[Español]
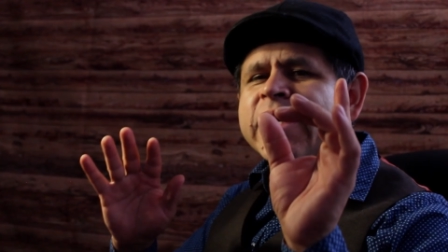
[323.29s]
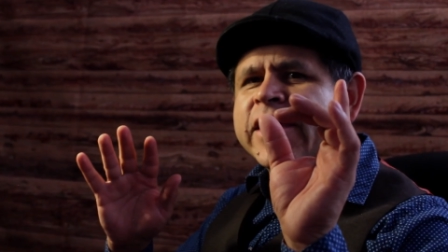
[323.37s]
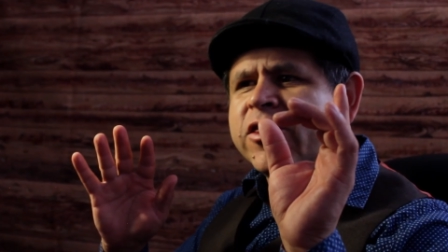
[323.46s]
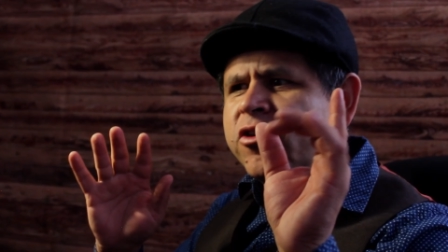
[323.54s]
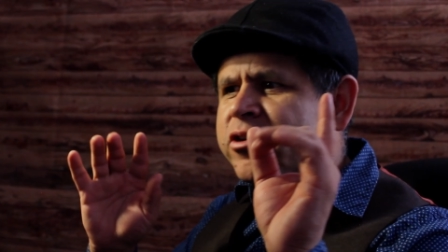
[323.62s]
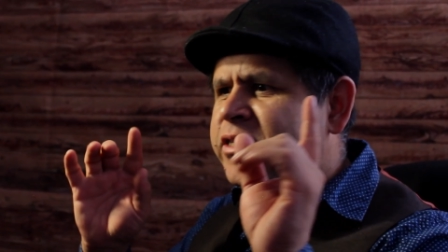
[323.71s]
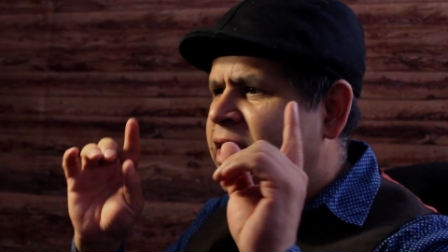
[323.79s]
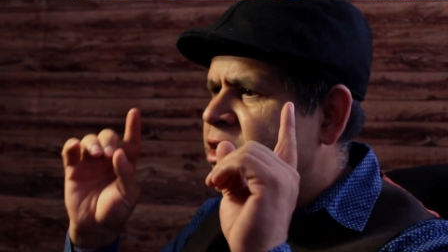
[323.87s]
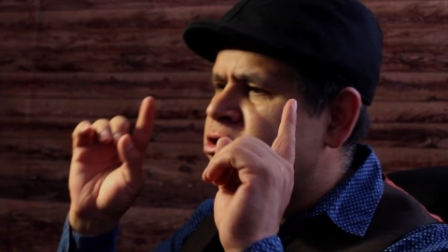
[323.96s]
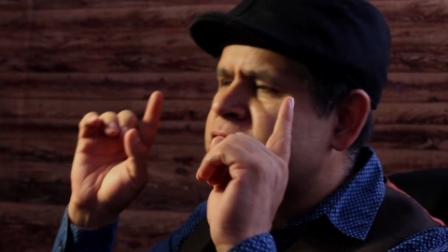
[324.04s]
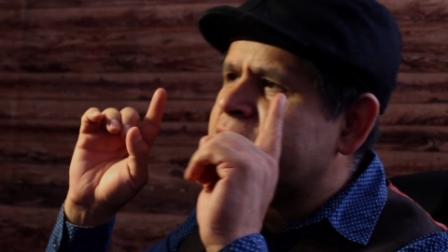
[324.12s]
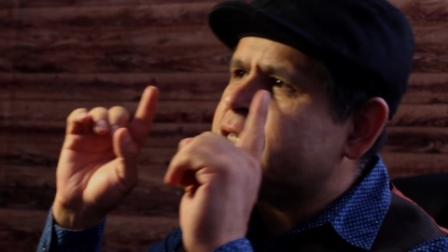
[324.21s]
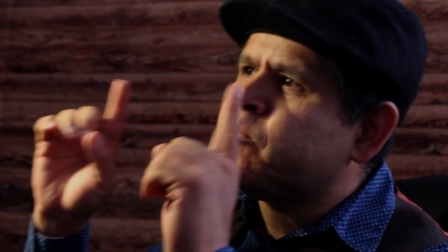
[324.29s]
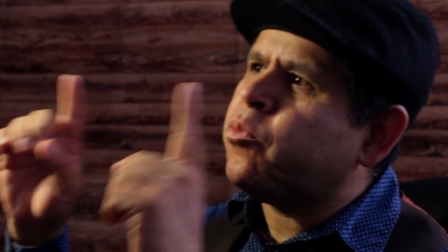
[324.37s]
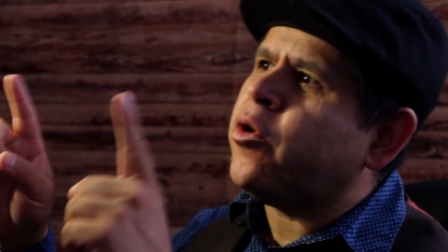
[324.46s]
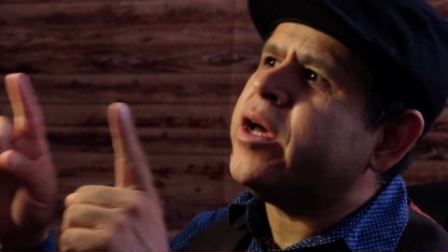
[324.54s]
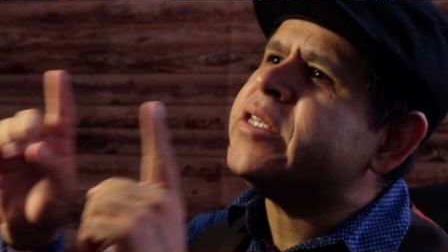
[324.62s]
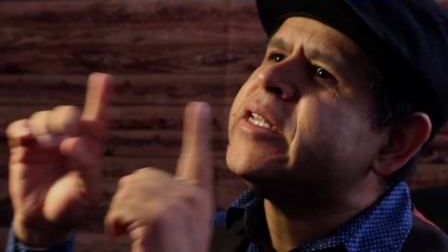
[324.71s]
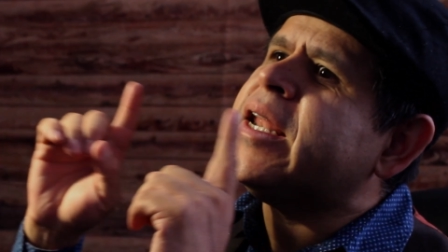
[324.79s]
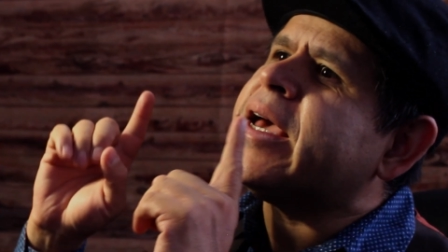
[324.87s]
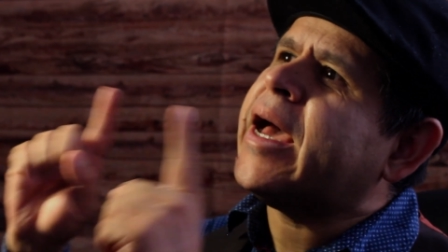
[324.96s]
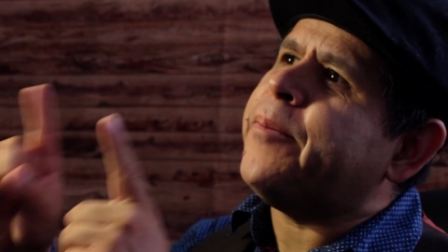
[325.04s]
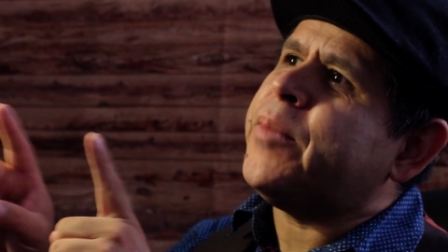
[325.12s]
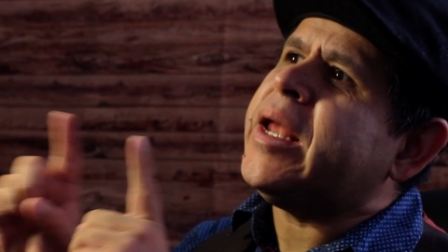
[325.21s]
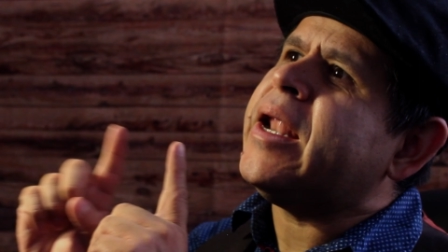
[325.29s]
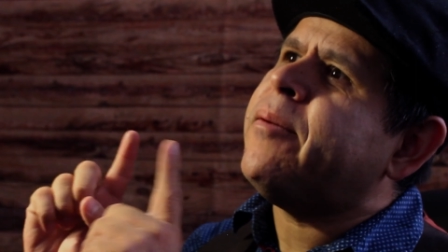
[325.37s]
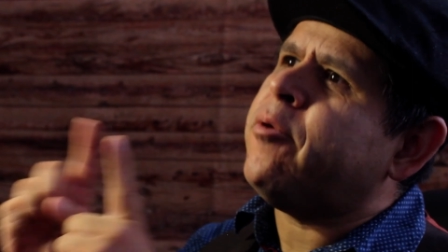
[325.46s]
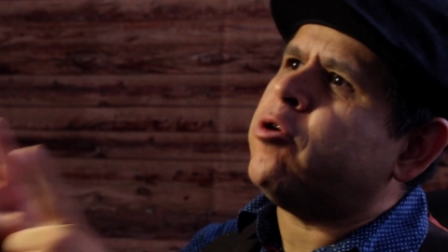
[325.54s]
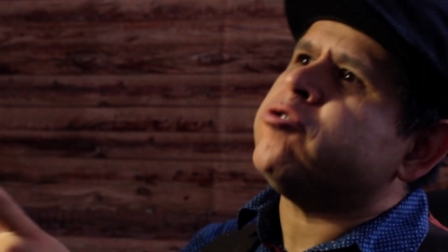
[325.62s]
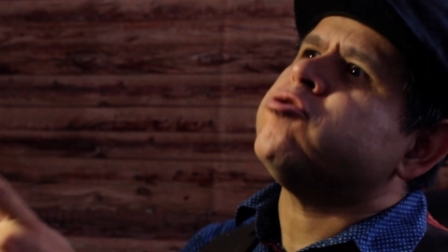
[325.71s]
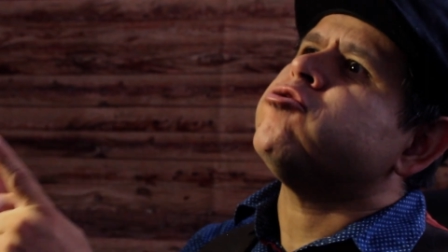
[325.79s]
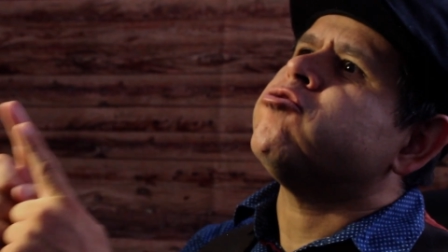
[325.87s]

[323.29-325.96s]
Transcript: y dos años después le cambia la voz.